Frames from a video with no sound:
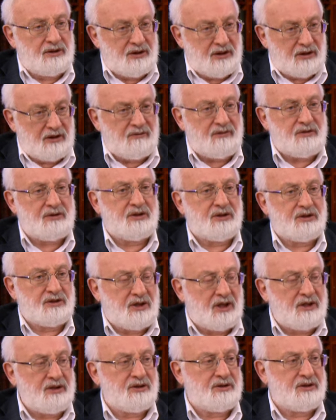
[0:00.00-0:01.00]
Ненависть
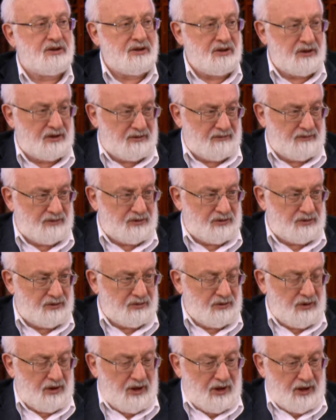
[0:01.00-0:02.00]
останется
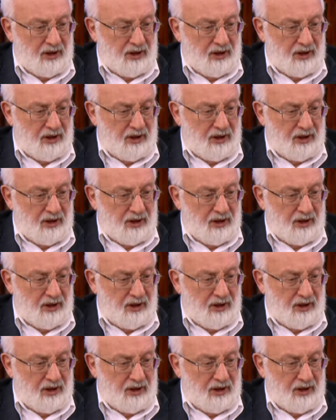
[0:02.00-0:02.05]
ненавистью.